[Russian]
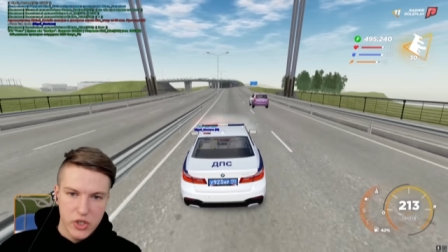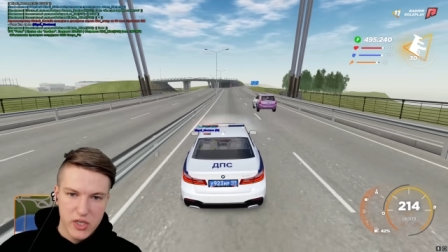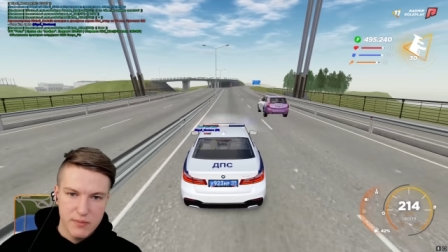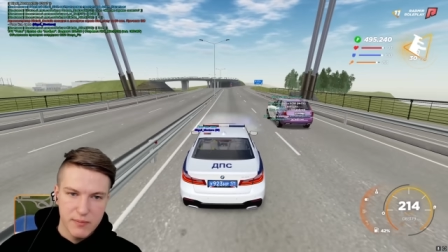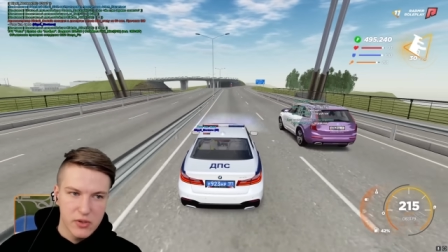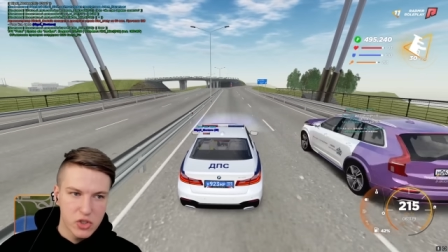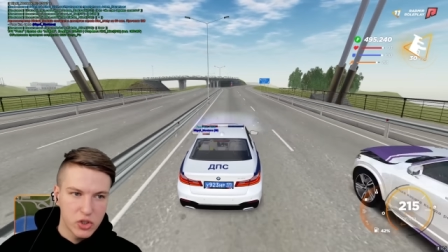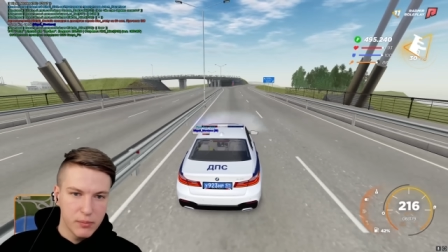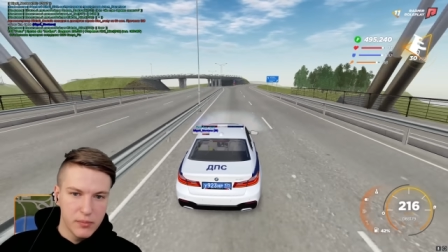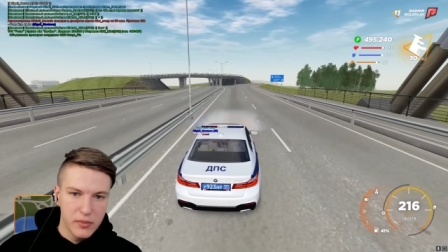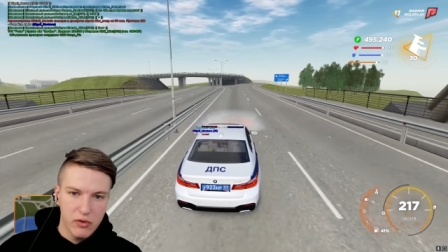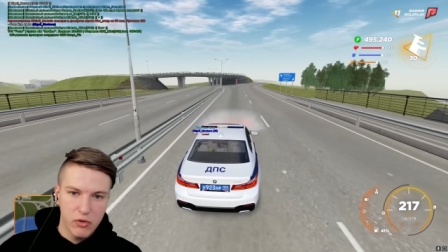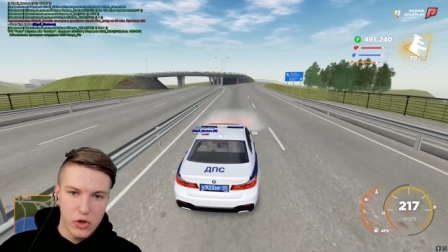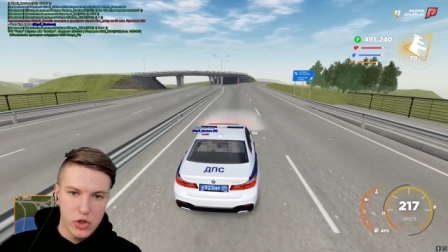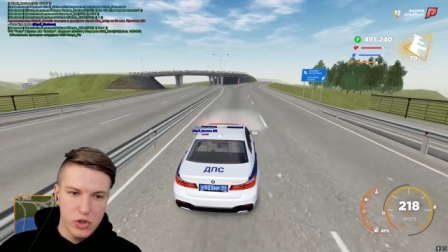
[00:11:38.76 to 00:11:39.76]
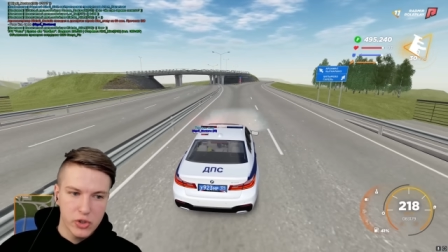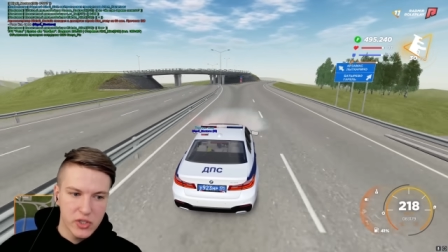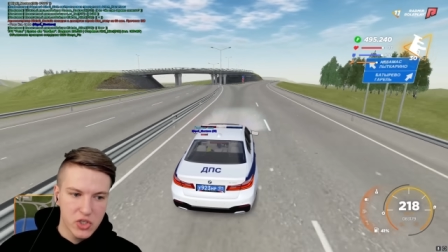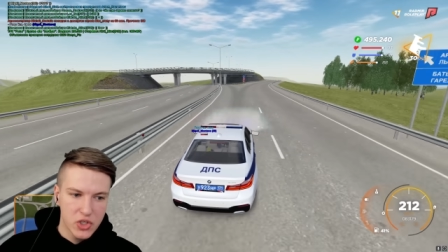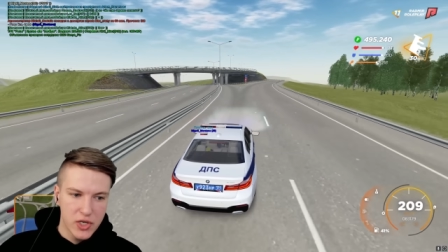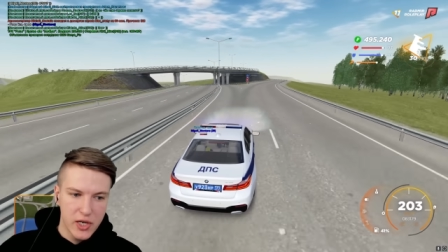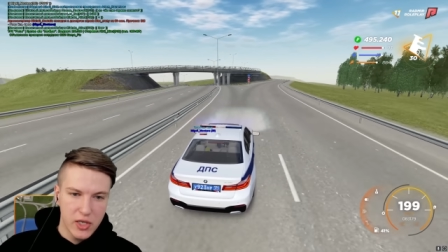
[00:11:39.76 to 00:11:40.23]
Сейчас бы, чтобы мы его еще
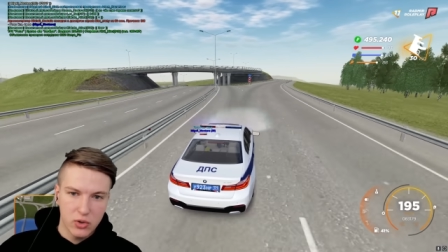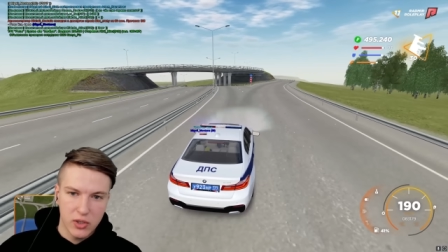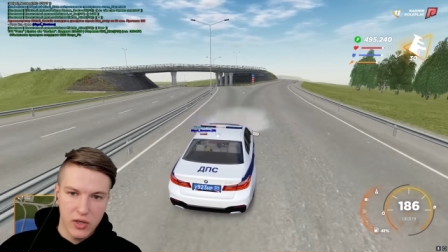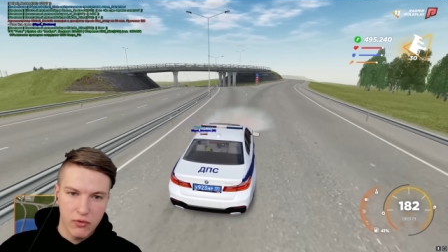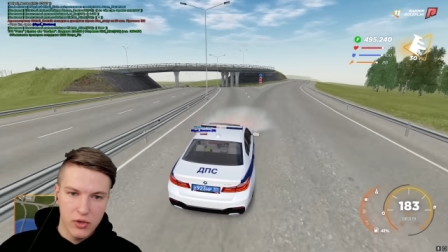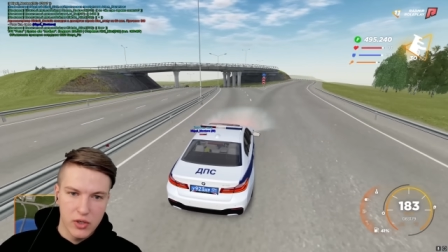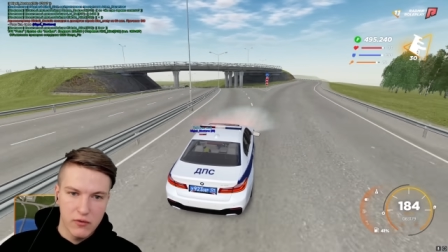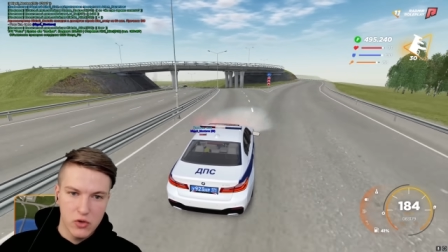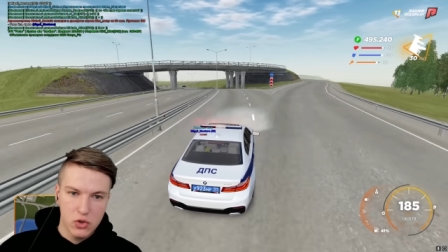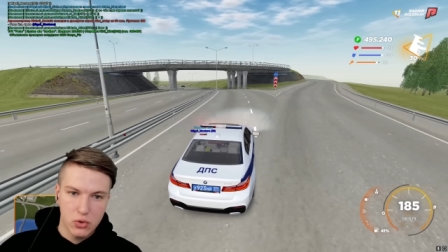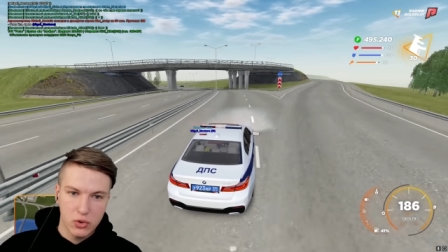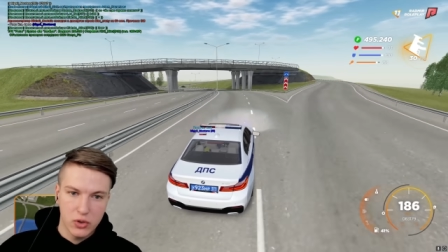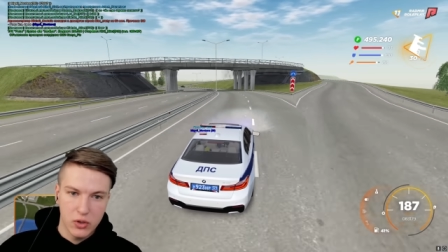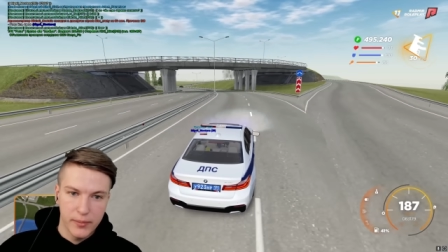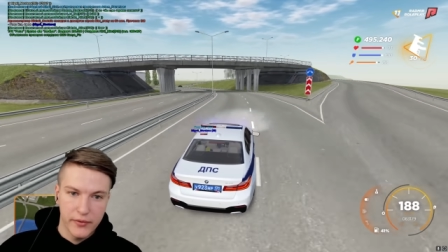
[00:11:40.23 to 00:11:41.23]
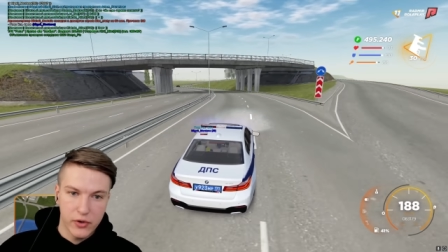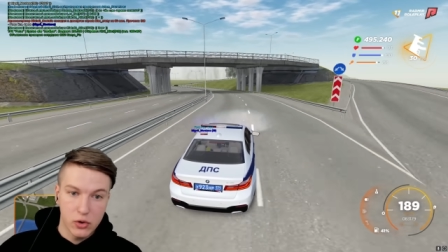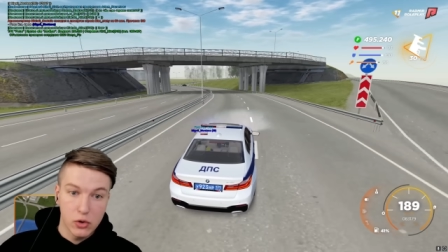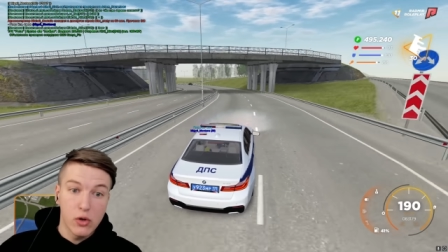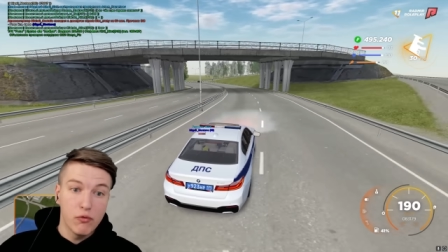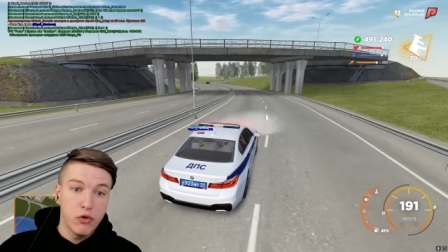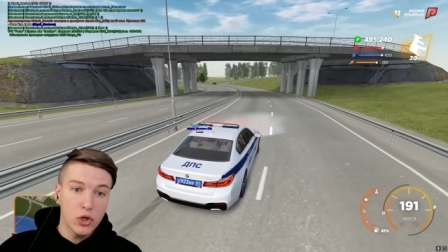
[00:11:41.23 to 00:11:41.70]
нашли, а то я его не вижу, куда он
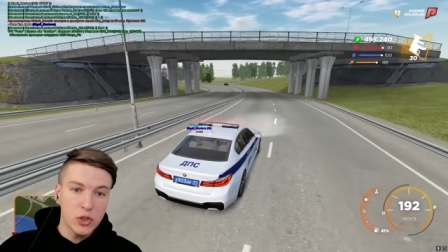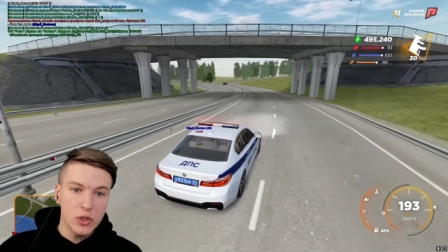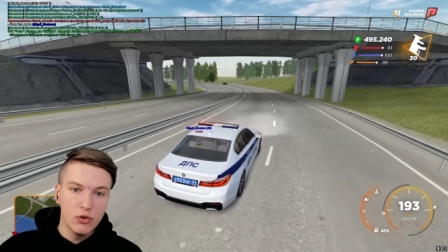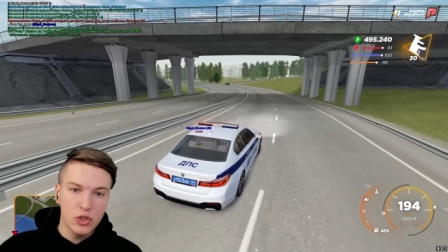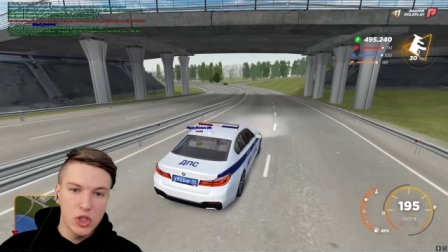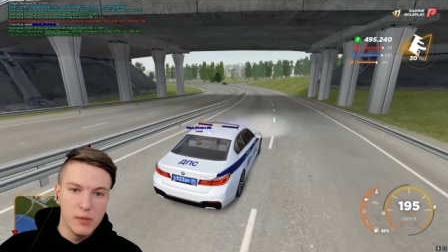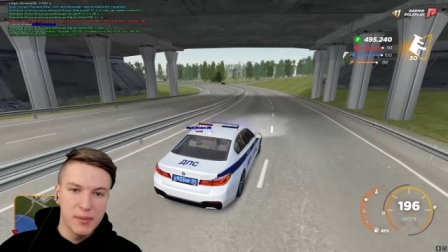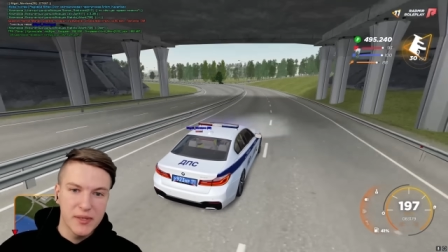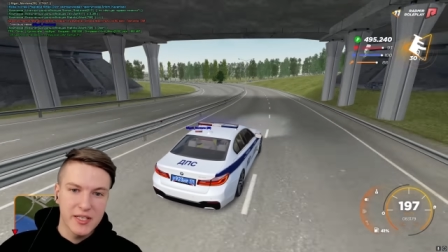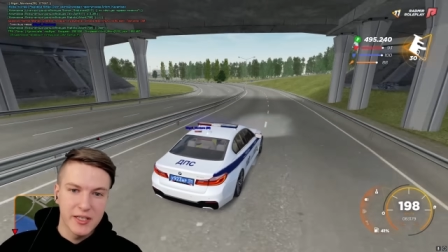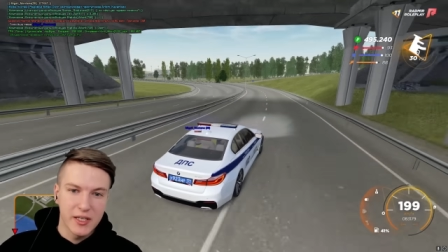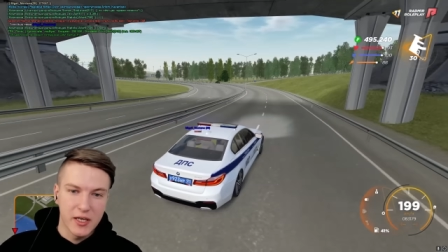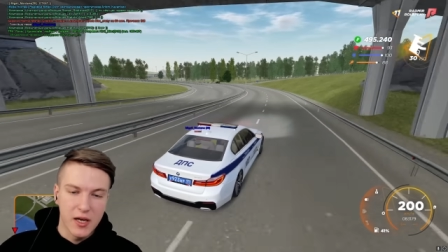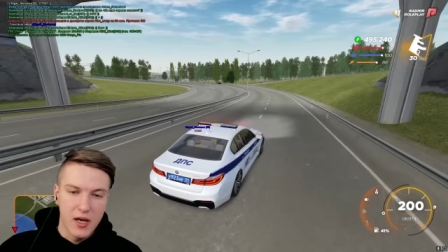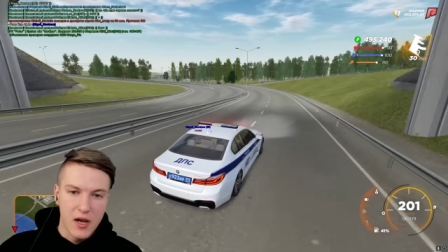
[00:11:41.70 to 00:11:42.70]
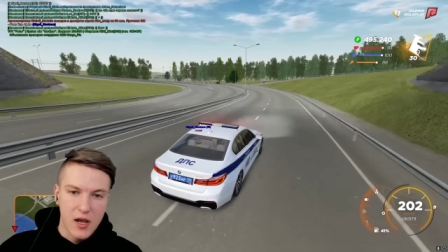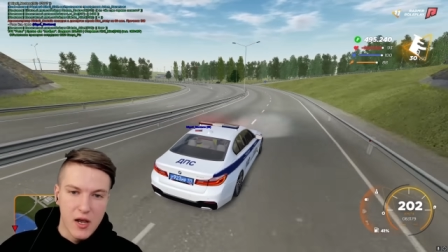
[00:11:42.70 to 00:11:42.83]
повернул. Вот он, вот он, пацаны.